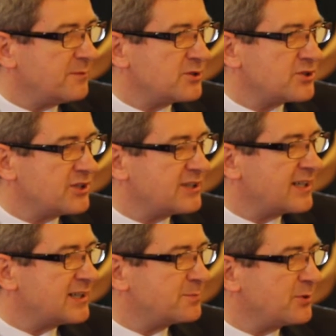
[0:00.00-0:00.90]
Myślę, że
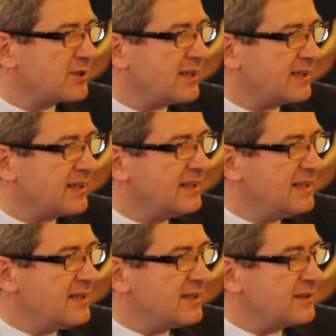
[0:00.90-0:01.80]
takie spotkania
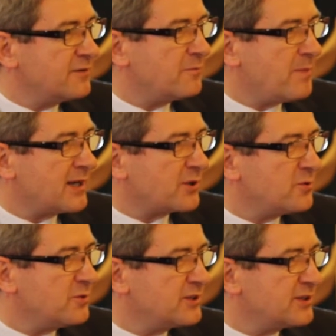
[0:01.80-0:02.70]
w parku
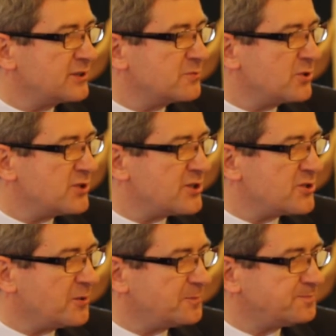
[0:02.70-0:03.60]
z
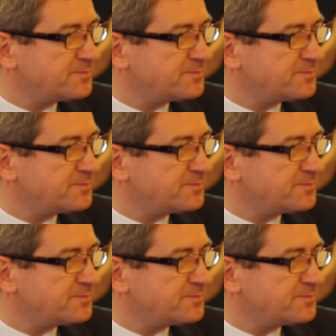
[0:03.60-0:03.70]
młodzieżą